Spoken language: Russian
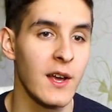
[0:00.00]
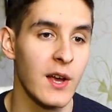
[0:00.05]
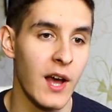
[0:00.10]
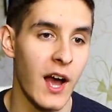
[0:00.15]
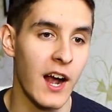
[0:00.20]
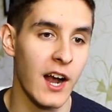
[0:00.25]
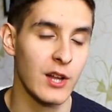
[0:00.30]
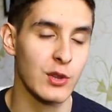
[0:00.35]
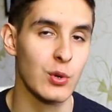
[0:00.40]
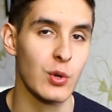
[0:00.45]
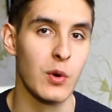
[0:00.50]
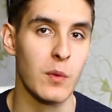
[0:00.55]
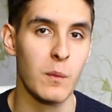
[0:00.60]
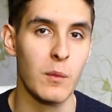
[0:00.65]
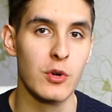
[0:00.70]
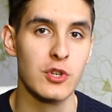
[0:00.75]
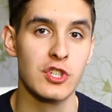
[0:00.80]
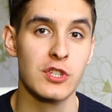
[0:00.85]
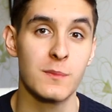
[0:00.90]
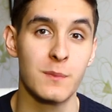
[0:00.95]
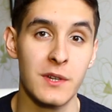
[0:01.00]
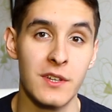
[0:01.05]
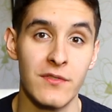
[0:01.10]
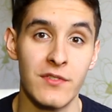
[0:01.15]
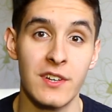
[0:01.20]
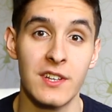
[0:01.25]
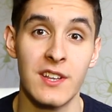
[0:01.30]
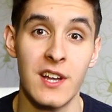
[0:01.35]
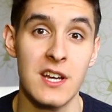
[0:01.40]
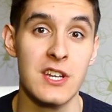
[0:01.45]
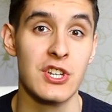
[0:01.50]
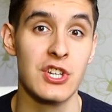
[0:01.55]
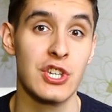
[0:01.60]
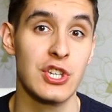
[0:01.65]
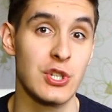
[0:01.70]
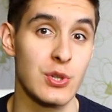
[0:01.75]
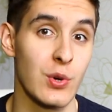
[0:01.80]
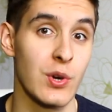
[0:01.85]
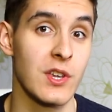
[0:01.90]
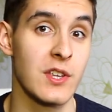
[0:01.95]
о котором, может быть, вы даже
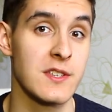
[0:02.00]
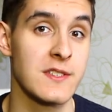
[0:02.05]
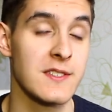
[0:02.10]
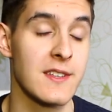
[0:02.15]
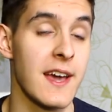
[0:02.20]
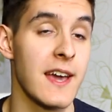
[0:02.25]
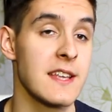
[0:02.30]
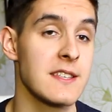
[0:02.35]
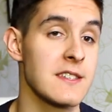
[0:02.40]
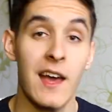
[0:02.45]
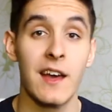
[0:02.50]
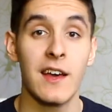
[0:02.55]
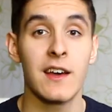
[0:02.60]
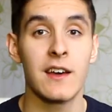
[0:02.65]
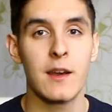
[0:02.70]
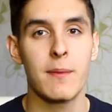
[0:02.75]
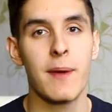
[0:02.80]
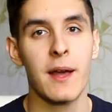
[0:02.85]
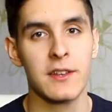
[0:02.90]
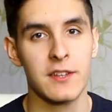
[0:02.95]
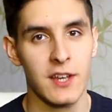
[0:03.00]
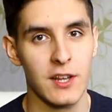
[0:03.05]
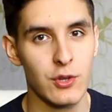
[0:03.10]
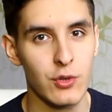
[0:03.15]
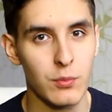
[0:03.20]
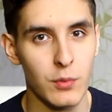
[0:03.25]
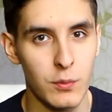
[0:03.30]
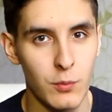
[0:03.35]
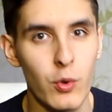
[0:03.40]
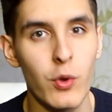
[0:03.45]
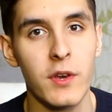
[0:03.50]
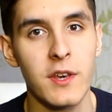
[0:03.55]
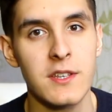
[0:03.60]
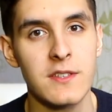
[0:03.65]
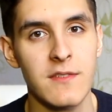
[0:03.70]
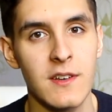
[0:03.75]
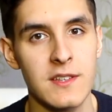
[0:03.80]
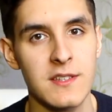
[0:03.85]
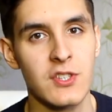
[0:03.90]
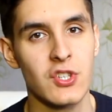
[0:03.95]
еще и не знаете. Ребята, я думаю, многие
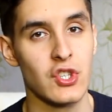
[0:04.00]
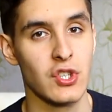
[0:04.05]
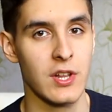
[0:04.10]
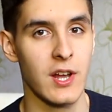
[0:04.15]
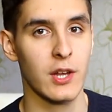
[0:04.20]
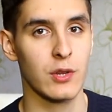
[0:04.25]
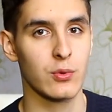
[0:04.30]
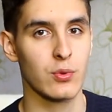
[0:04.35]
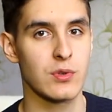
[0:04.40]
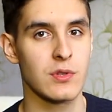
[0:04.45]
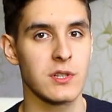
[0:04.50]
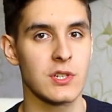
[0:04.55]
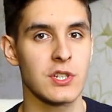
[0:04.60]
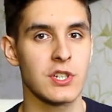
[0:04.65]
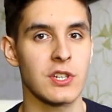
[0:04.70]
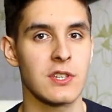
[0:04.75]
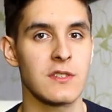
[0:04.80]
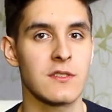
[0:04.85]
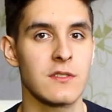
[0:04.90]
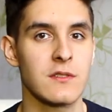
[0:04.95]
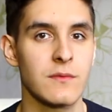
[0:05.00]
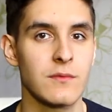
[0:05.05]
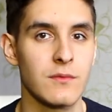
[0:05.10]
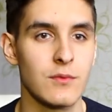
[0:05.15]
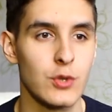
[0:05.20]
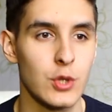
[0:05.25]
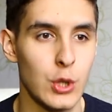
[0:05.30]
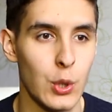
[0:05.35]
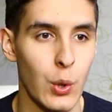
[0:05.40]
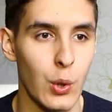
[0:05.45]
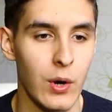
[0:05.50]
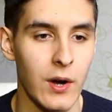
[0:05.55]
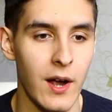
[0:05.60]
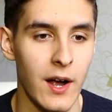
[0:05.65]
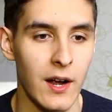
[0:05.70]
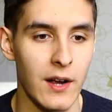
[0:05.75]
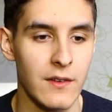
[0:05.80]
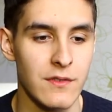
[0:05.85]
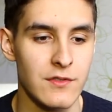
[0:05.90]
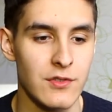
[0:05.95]
из вас желают услышать то,
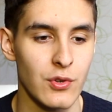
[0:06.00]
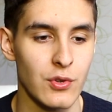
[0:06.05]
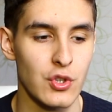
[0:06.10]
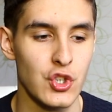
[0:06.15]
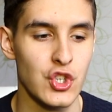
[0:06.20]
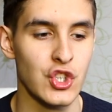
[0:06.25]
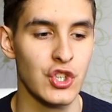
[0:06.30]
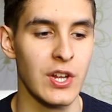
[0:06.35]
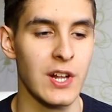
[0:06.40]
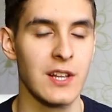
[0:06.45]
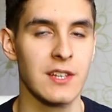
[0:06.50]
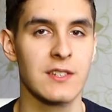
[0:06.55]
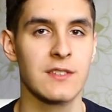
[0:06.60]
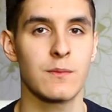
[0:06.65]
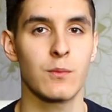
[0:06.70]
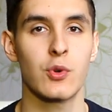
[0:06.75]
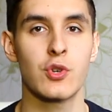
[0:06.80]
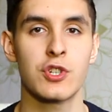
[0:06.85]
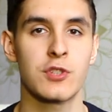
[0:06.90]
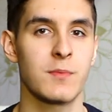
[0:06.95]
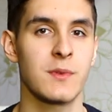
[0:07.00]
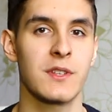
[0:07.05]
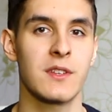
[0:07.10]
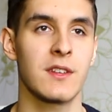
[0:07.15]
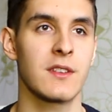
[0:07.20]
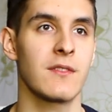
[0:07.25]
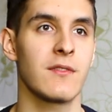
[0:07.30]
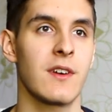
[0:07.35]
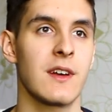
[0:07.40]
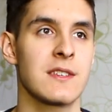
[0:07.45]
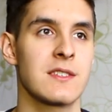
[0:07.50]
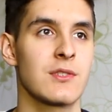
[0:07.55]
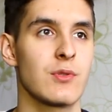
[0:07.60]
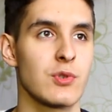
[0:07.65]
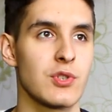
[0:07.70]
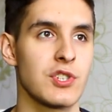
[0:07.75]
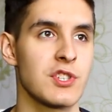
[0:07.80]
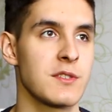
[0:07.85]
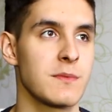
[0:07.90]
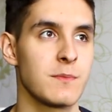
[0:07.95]
как все начиналось. Может быть, это вас
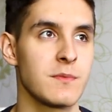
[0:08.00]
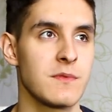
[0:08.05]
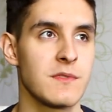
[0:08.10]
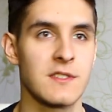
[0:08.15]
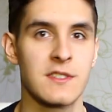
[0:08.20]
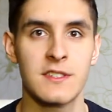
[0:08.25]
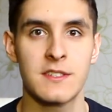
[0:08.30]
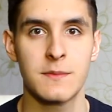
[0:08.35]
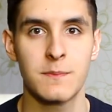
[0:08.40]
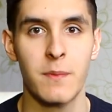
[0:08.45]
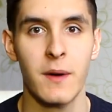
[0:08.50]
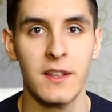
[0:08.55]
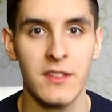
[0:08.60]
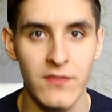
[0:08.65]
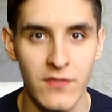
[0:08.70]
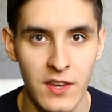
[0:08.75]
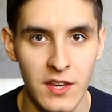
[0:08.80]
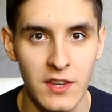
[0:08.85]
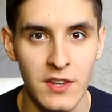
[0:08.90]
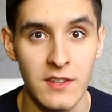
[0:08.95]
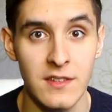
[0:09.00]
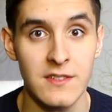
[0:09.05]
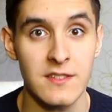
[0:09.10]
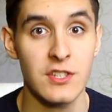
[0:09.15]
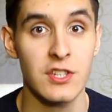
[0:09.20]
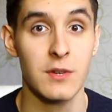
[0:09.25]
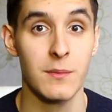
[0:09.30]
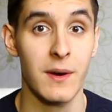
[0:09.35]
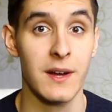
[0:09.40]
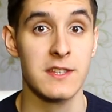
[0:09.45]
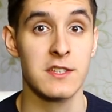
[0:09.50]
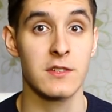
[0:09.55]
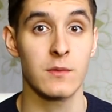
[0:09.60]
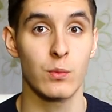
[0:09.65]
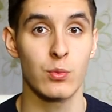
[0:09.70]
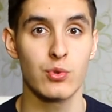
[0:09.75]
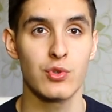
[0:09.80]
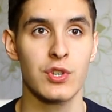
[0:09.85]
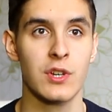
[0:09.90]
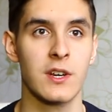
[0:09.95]
тоже сподвигнет заниматься
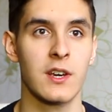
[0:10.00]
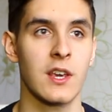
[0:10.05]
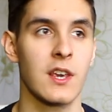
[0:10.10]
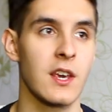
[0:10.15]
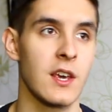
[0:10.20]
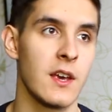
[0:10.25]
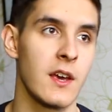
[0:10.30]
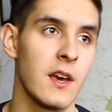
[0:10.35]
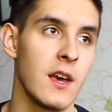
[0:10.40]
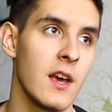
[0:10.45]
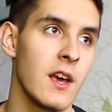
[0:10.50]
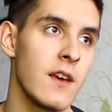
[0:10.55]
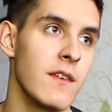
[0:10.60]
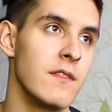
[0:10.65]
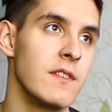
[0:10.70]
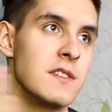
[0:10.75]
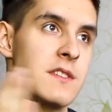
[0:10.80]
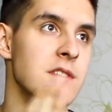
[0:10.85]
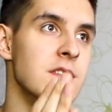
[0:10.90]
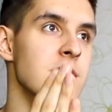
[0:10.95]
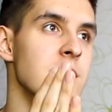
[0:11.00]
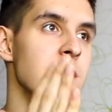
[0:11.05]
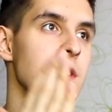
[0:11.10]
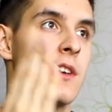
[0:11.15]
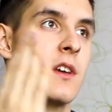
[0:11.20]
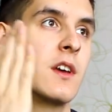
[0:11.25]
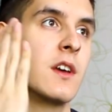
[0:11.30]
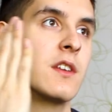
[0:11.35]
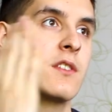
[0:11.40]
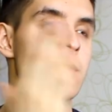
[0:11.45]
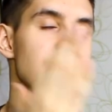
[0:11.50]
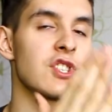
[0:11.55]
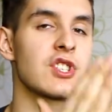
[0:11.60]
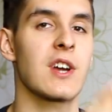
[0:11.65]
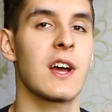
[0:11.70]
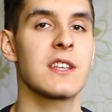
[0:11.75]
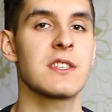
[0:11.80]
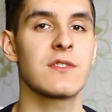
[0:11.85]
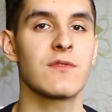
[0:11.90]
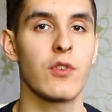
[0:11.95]
музыкой и вести,
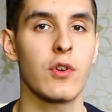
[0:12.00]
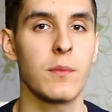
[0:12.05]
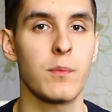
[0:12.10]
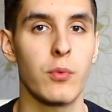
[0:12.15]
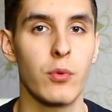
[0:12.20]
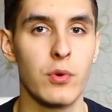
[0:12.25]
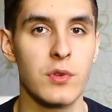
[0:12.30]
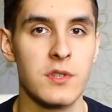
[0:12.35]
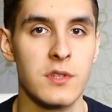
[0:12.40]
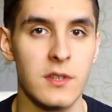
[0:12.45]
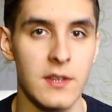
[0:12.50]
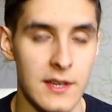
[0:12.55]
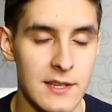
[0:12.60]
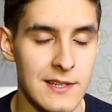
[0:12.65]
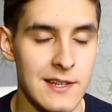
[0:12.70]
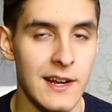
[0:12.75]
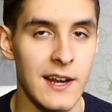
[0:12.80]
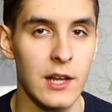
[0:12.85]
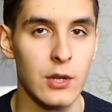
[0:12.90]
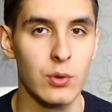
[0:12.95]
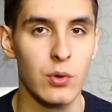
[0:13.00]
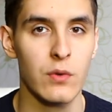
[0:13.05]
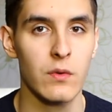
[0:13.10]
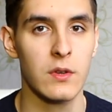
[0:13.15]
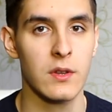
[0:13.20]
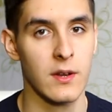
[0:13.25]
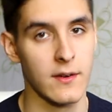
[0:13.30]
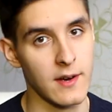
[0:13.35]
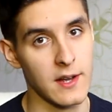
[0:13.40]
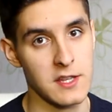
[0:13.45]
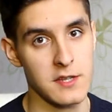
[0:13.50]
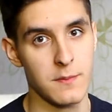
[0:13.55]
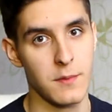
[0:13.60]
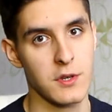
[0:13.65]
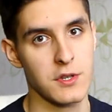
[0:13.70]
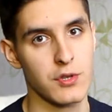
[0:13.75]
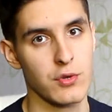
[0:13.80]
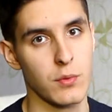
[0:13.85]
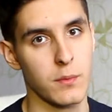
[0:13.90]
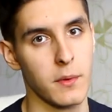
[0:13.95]
держать свой путь. Если готовы, давайте
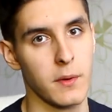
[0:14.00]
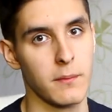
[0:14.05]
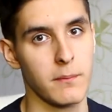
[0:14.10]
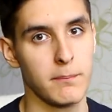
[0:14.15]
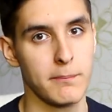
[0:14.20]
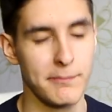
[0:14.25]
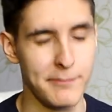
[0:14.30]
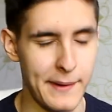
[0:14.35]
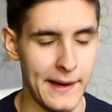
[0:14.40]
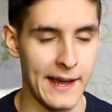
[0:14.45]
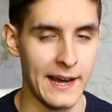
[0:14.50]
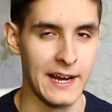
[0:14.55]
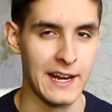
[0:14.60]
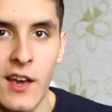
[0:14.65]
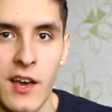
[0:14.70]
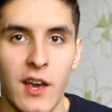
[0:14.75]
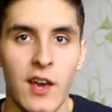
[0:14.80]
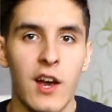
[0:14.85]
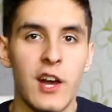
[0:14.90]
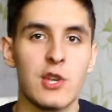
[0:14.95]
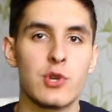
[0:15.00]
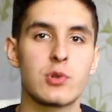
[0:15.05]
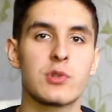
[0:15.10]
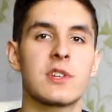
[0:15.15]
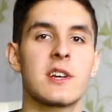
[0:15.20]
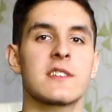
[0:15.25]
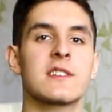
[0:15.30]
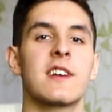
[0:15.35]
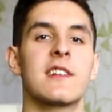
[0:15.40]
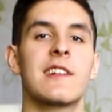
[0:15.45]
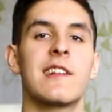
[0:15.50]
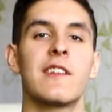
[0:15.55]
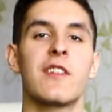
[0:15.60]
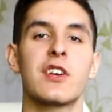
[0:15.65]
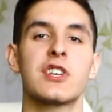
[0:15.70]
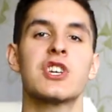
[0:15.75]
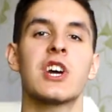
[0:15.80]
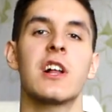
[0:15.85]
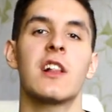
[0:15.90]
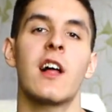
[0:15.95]
приступим. Поехали. Хочу сказать для
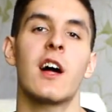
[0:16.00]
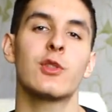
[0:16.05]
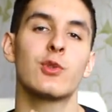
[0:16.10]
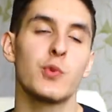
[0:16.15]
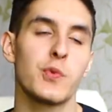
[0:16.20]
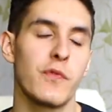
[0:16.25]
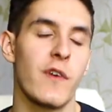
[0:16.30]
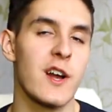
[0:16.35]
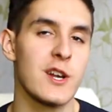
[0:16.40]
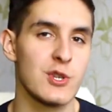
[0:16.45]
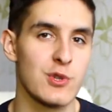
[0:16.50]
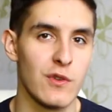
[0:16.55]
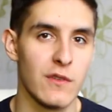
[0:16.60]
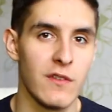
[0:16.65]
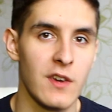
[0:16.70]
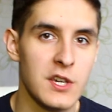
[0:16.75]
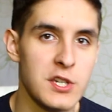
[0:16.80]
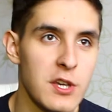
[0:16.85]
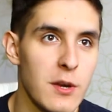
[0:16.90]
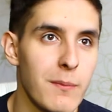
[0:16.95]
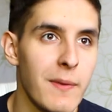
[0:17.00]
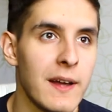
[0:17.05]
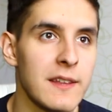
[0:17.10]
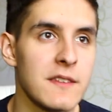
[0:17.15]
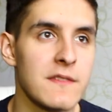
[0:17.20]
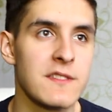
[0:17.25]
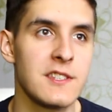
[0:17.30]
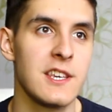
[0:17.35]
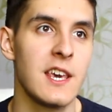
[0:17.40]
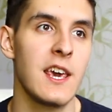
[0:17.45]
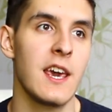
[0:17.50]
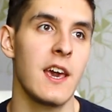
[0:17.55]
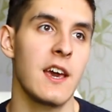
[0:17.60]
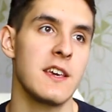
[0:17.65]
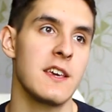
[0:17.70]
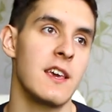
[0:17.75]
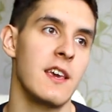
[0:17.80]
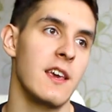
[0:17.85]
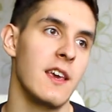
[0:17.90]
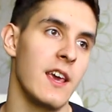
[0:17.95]
начала одну важную вещь, ребята.
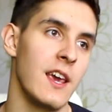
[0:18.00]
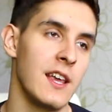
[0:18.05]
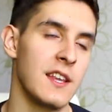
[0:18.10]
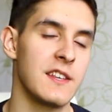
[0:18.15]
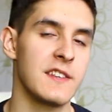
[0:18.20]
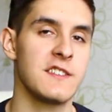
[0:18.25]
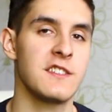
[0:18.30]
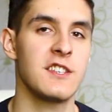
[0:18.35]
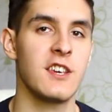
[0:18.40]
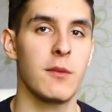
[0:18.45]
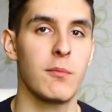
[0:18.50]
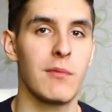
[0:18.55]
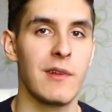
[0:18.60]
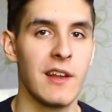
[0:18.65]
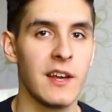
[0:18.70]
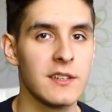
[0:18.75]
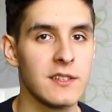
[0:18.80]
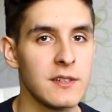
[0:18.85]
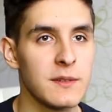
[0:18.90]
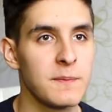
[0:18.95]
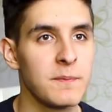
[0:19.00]
Все эти 7 лет